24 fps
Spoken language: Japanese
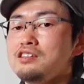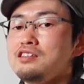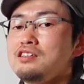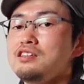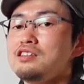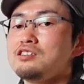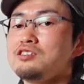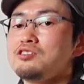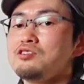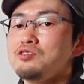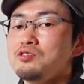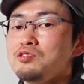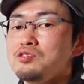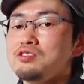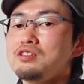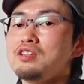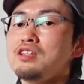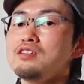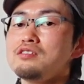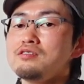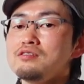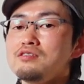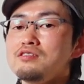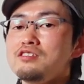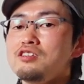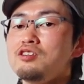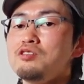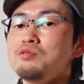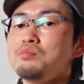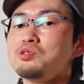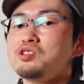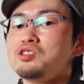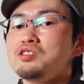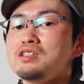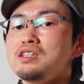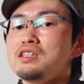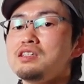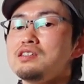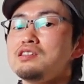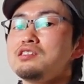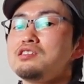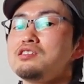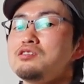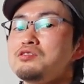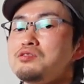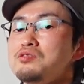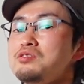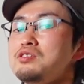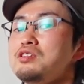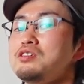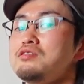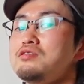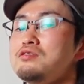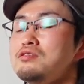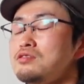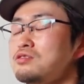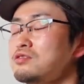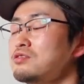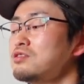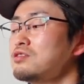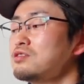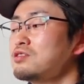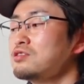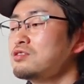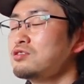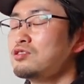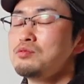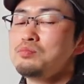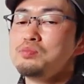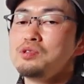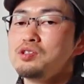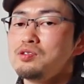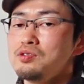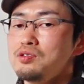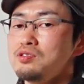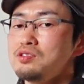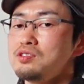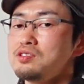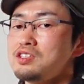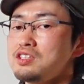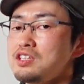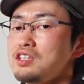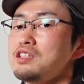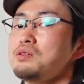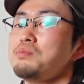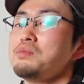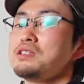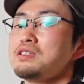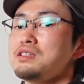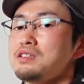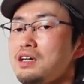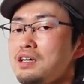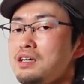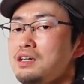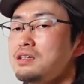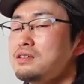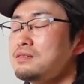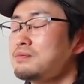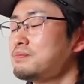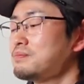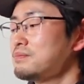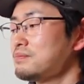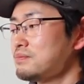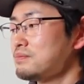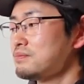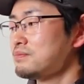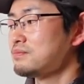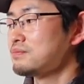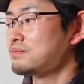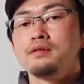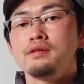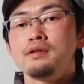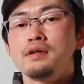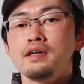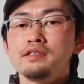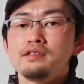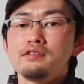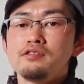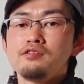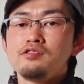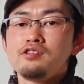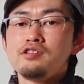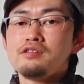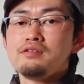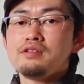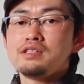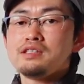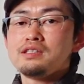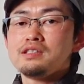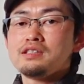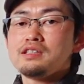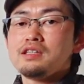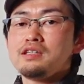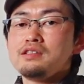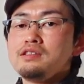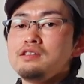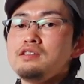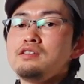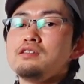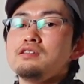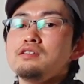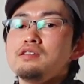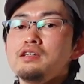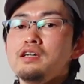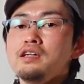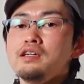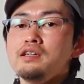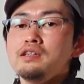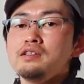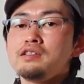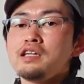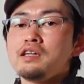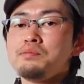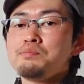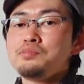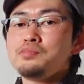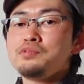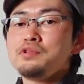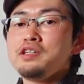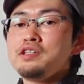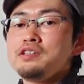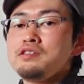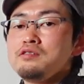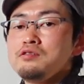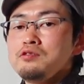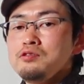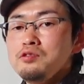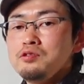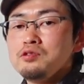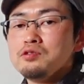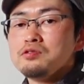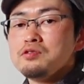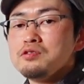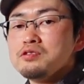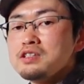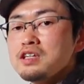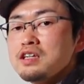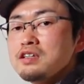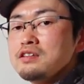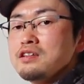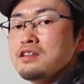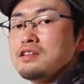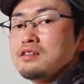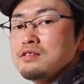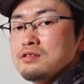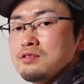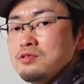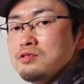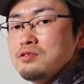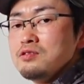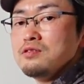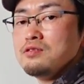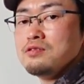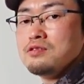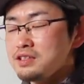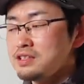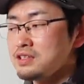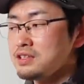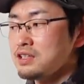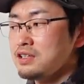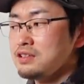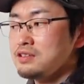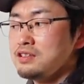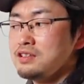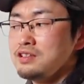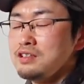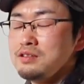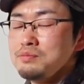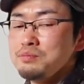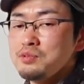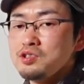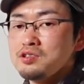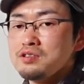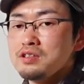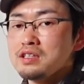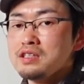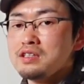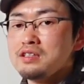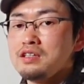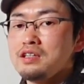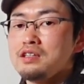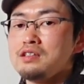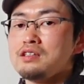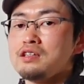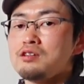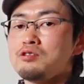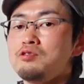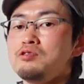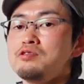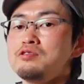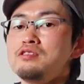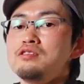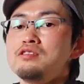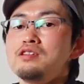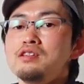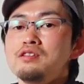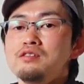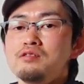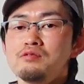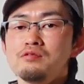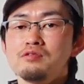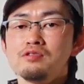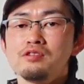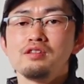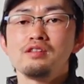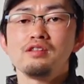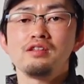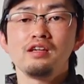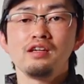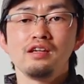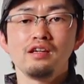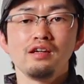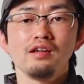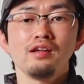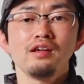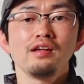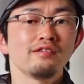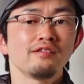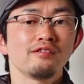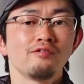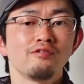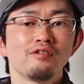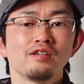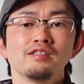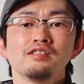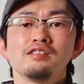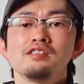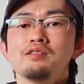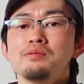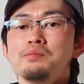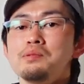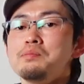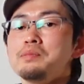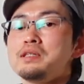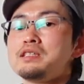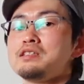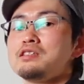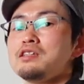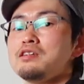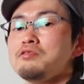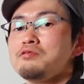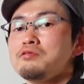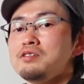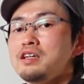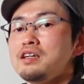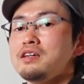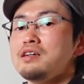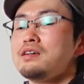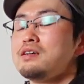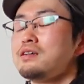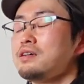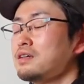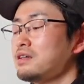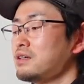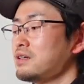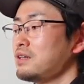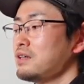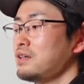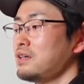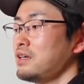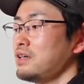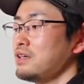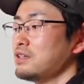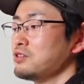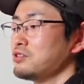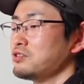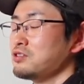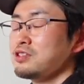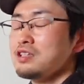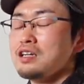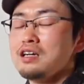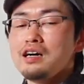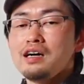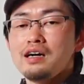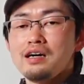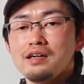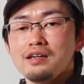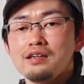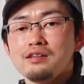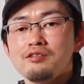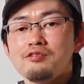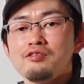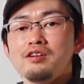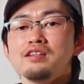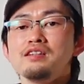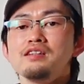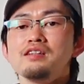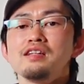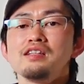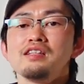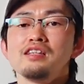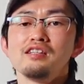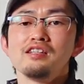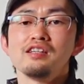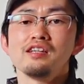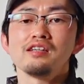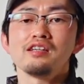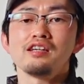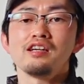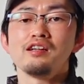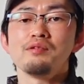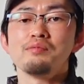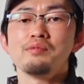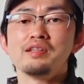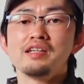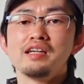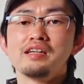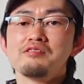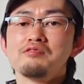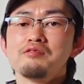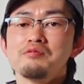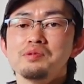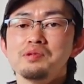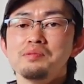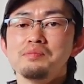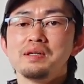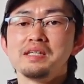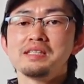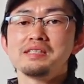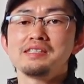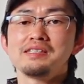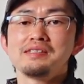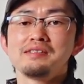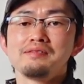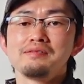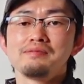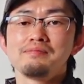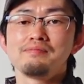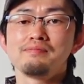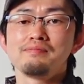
気ですよっていう匂いもしないですよっていう装備をしてきました。はい、それでは実際に、えキャンプ編と登山編と実際に僕が着ていったコーディネートを着て動画にしてみましたので、えそちらご覧になっていただければなと思います。